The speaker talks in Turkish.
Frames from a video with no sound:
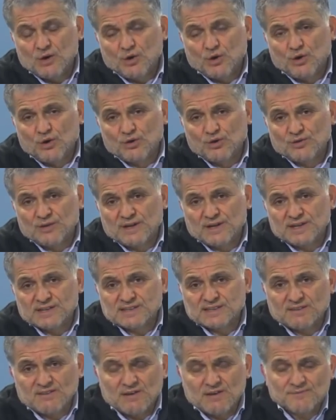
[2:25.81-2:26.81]
Onlara
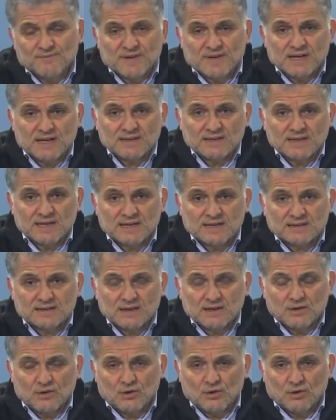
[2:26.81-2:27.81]
cevap verenler
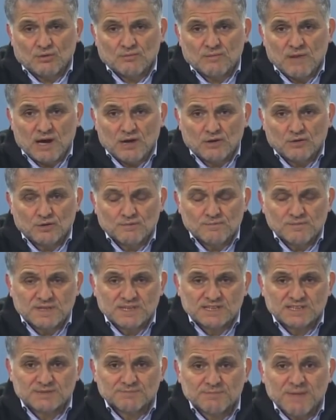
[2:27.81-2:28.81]
de o malum
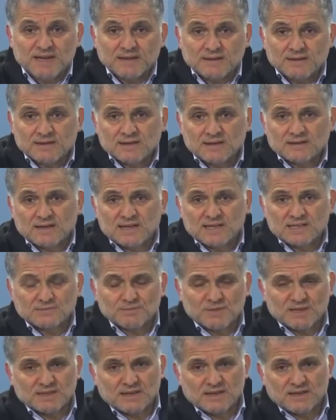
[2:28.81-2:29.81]
hizmet ya da
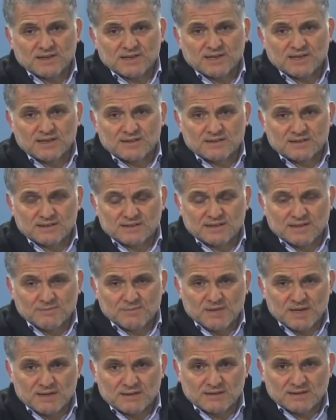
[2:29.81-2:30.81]
hizmet hareketi
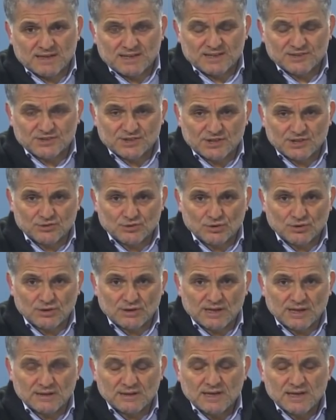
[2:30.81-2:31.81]
demeyi tercih
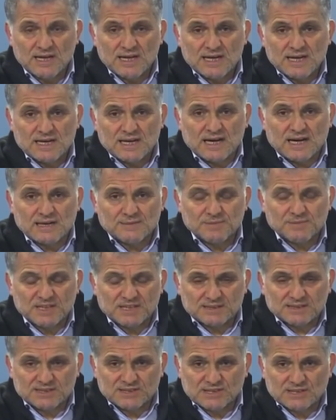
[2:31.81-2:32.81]
ediyorlar. Yani
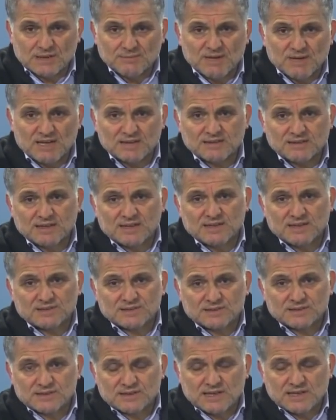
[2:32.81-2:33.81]
birisi cemaat diye
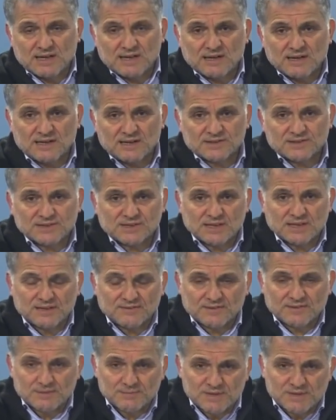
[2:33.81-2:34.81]
karşı
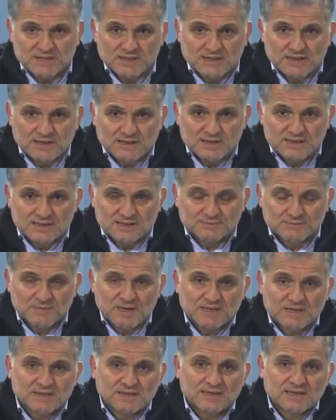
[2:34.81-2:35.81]
tarafta birileri
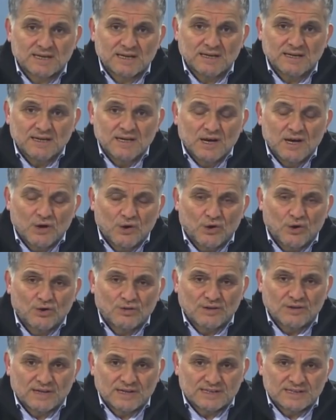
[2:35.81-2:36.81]
hizmet diye
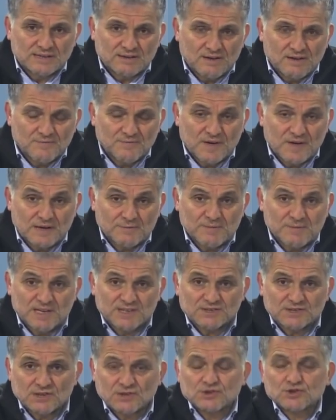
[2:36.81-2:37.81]
onlara cevap
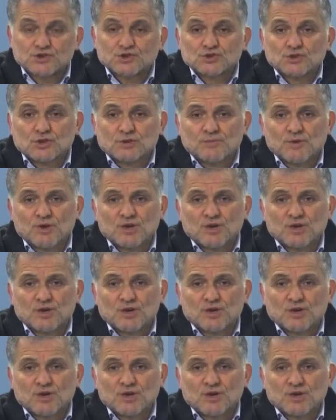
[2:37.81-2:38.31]
vermeye çalışıyor.